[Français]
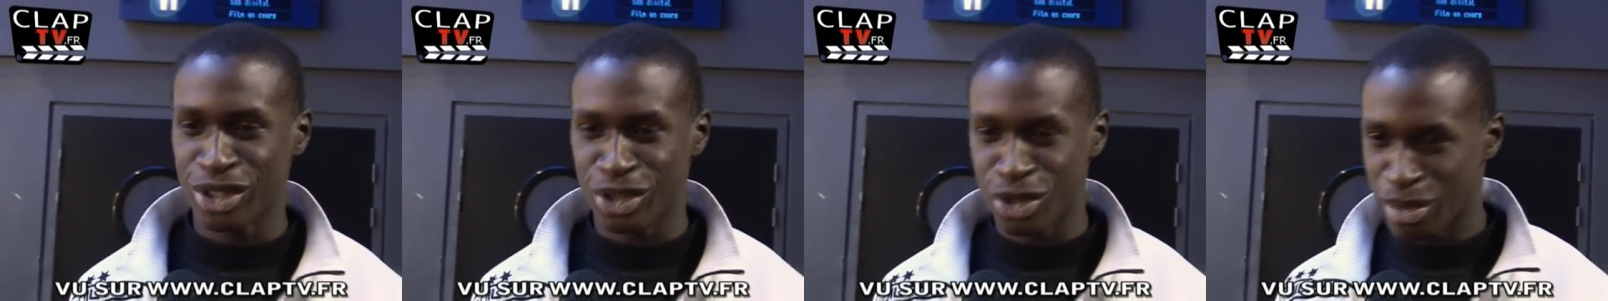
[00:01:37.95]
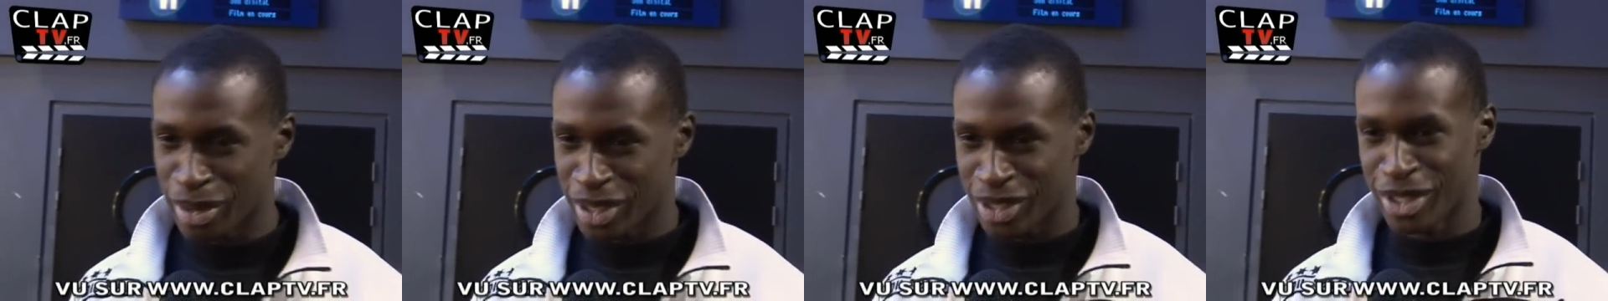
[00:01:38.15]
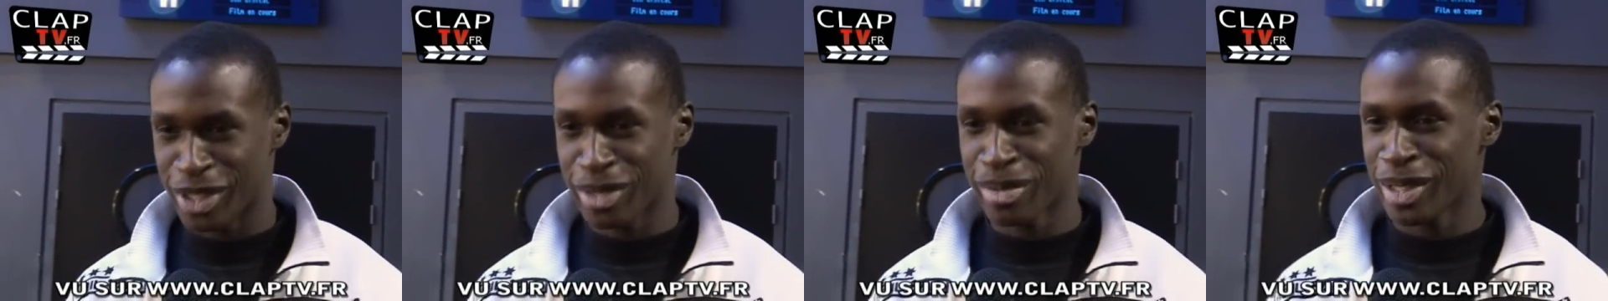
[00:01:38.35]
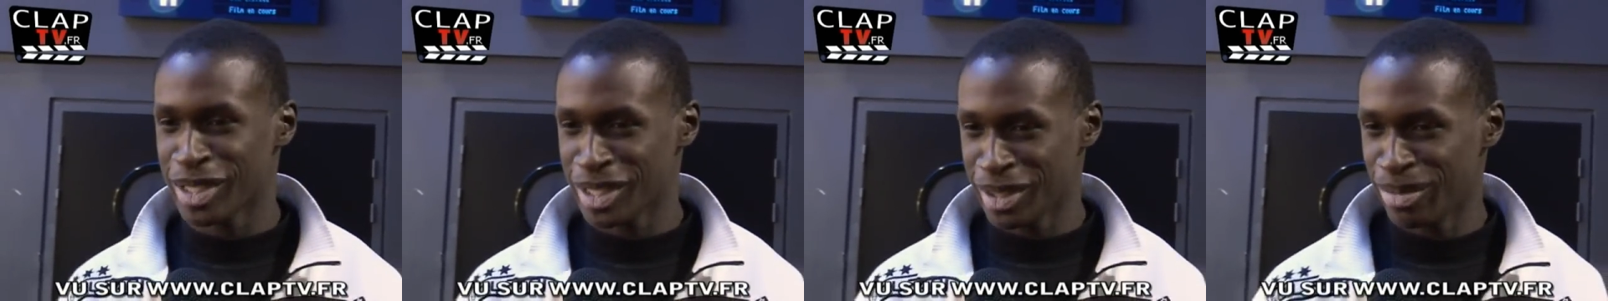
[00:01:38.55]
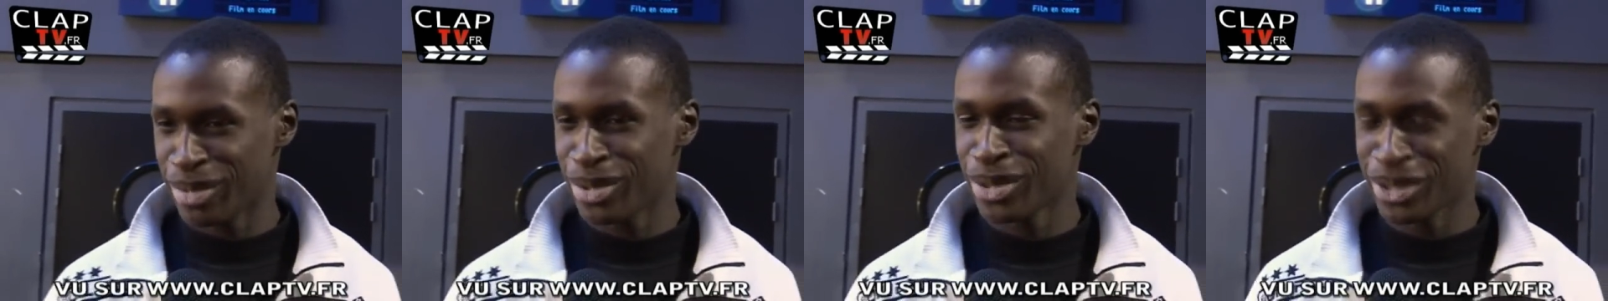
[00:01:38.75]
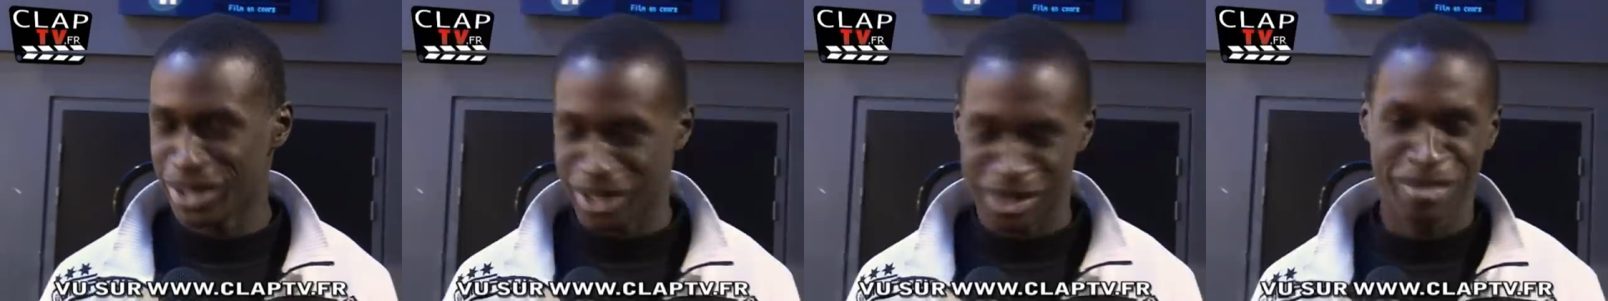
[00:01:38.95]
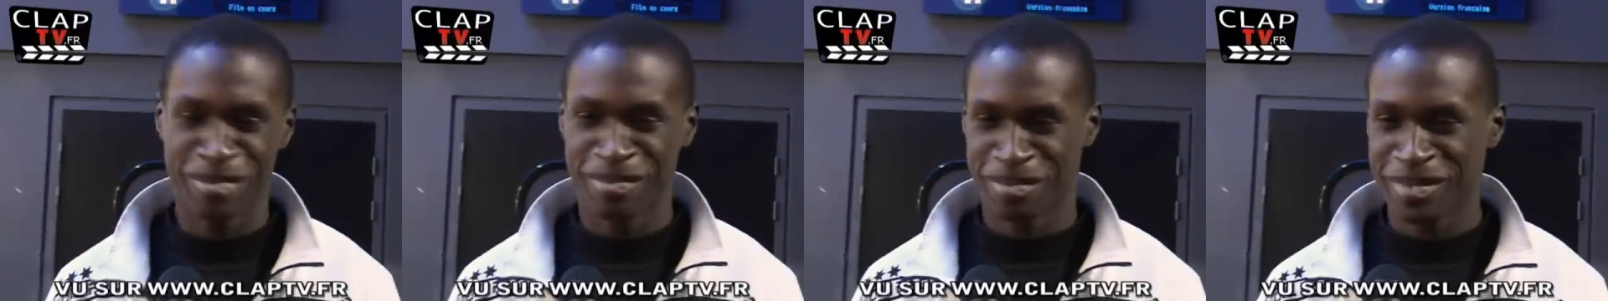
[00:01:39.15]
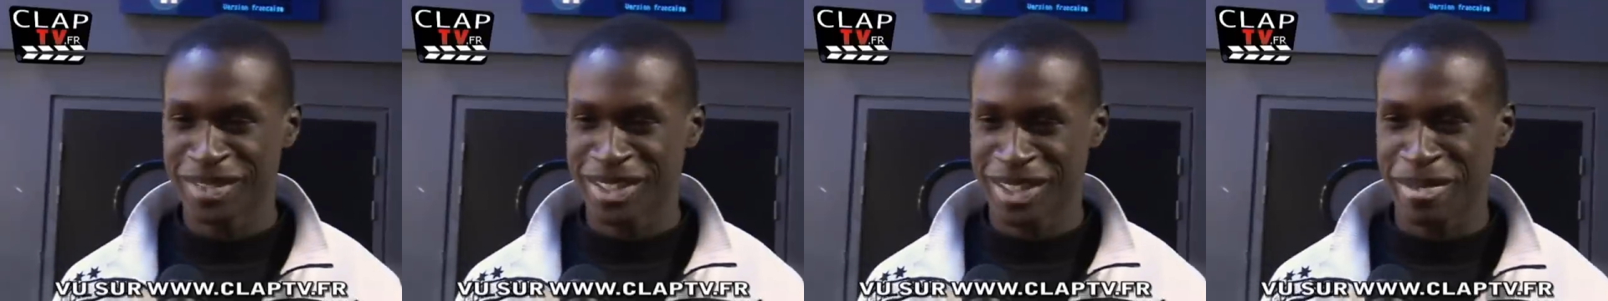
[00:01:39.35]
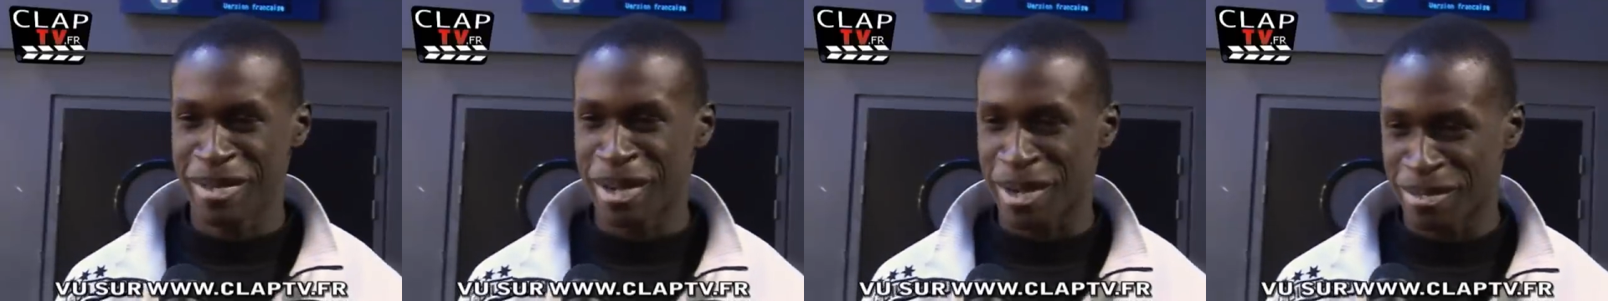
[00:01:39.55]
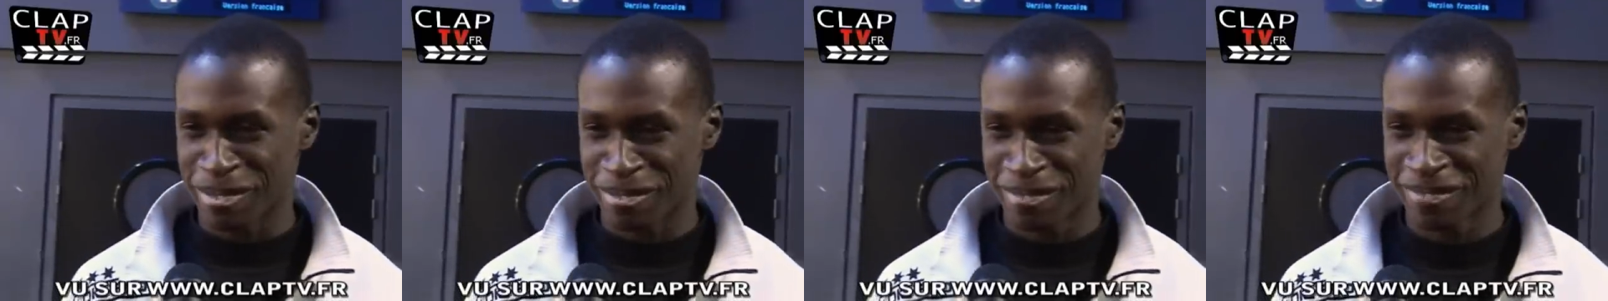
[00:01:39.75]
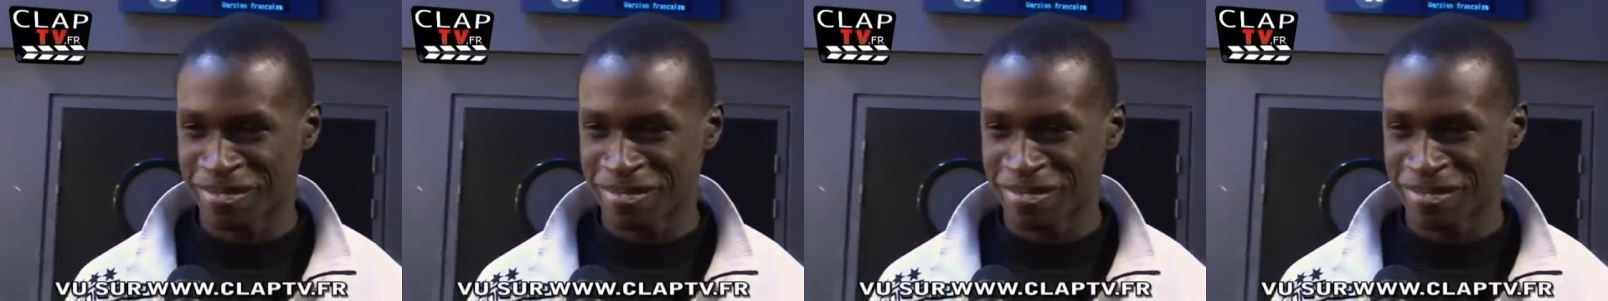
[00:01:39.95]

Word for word: Les deux personnages principaux, c'est marrant